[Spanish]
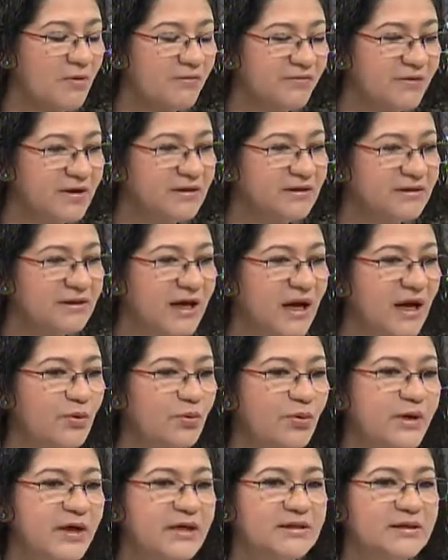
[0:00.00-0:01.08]
frente a
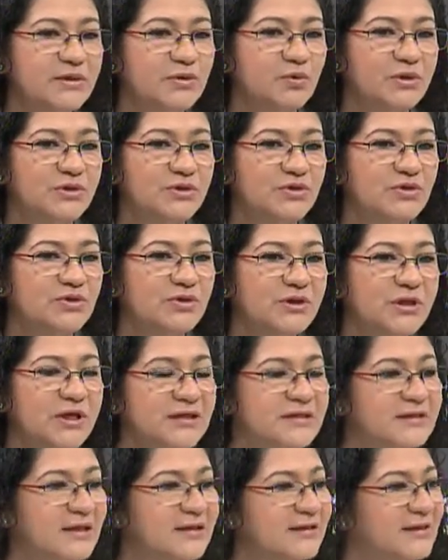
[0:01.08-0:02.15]
una situación de
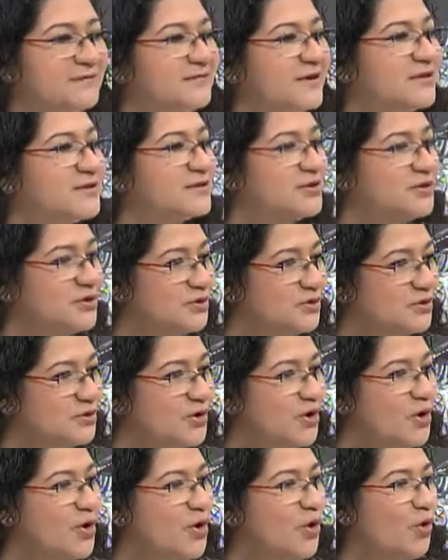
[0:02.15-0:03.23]
insatisfacción
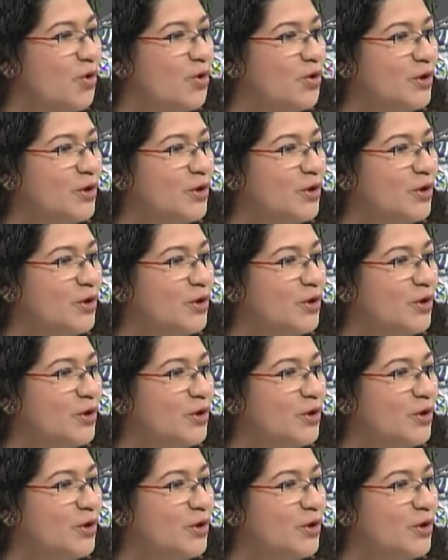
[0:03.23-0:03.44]
o